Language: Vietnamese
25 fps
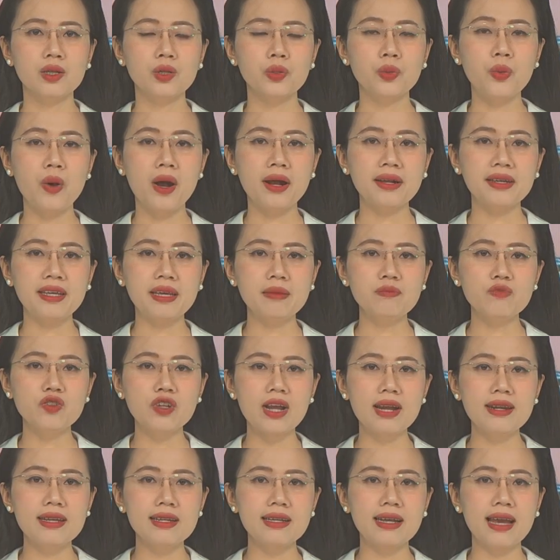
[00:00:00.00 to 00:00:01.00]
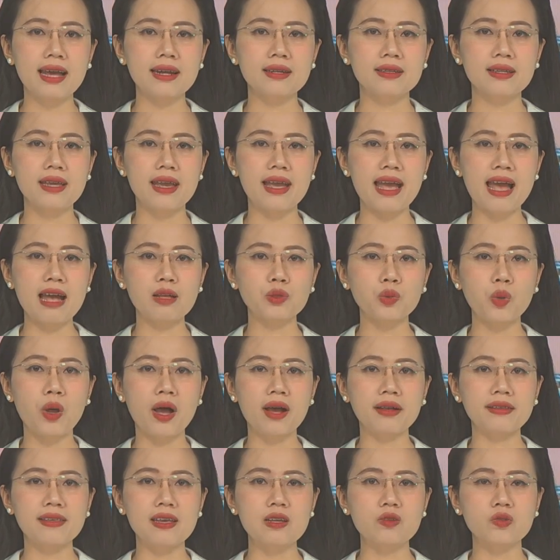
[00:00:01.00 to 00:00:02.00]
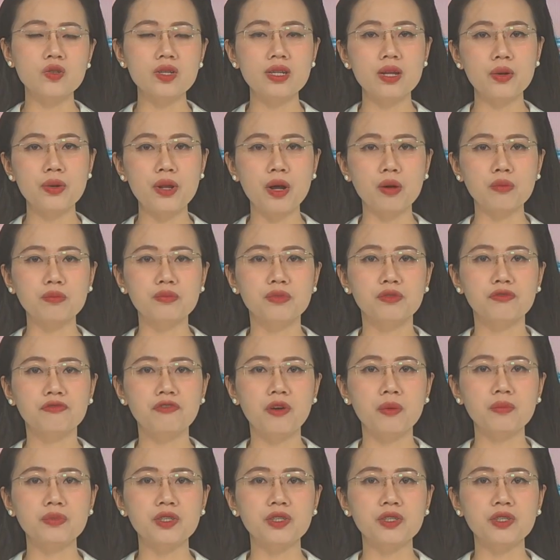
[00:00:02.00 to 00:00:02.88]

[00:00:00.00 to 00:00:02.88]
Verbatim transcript: Đoàn kiểm tra liên ngành về an toàn vệ sinh lao động,